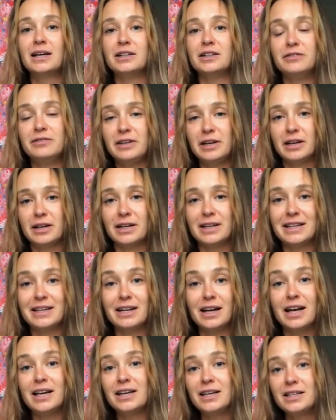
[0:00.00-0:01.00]
две
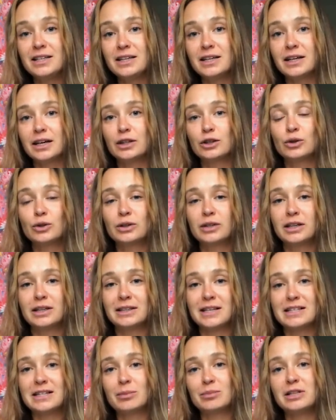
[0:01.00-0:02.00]
героини, которые
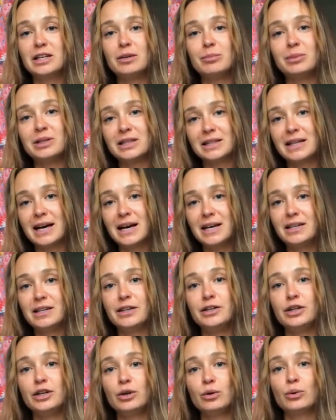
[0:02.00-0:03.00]
на самом деле ментально
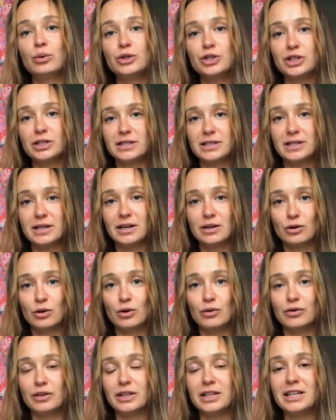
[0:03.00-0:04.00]
не очень
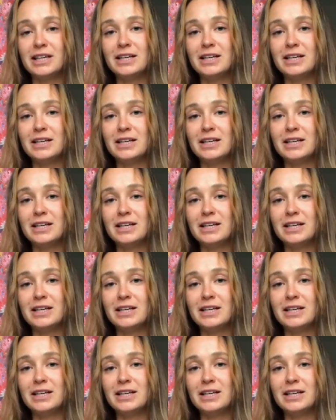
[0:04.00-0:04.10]
здоровы.